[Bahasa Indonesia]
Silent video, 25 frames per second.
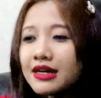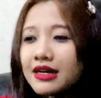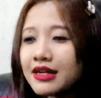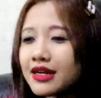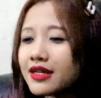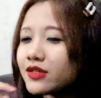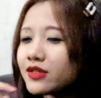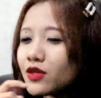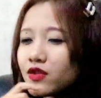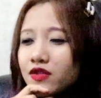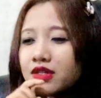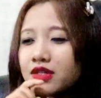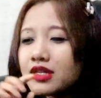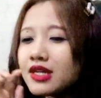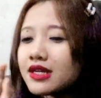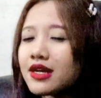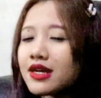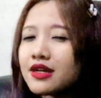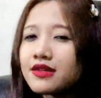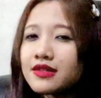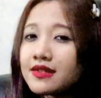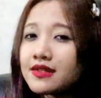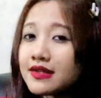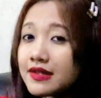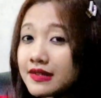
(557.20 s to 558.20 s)
kalian tahu sendiri
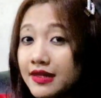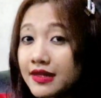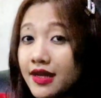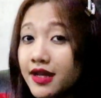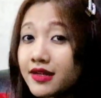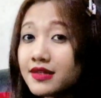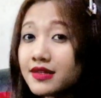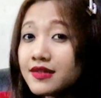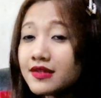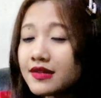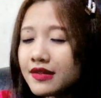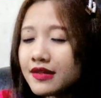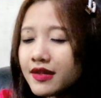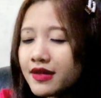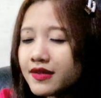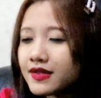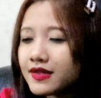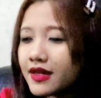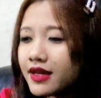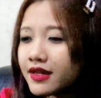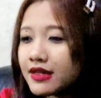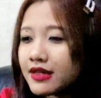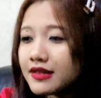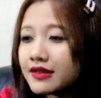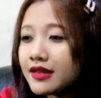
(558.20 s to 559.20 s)
kan cerita ini ceritanya
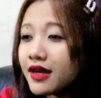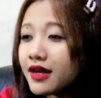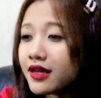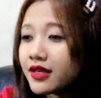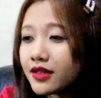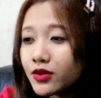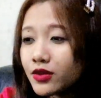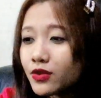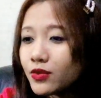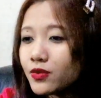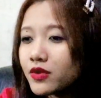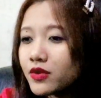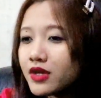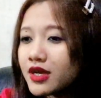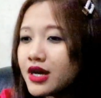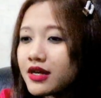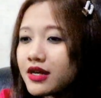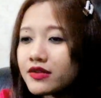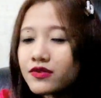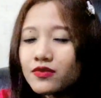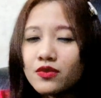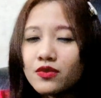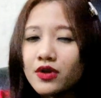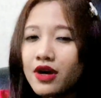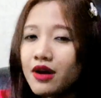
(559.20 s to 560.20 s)
Sarita itu nggak
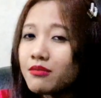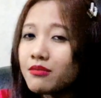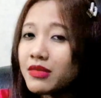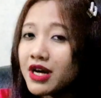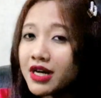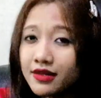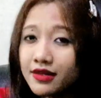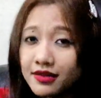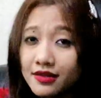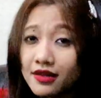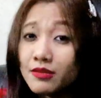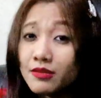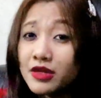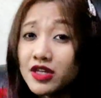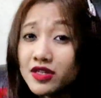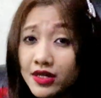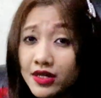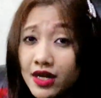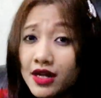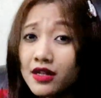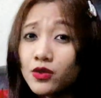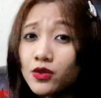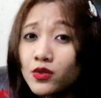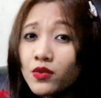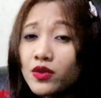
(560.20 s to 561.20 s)
suka banget sama
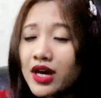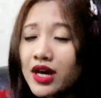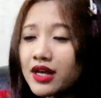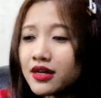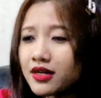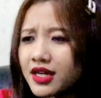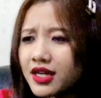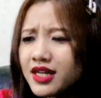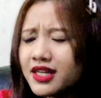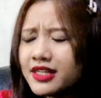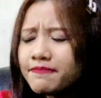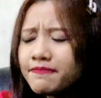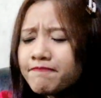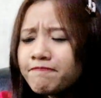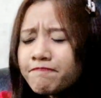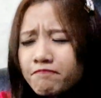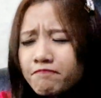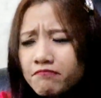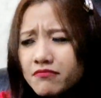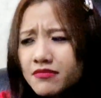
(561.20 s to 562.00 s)
Shalu karena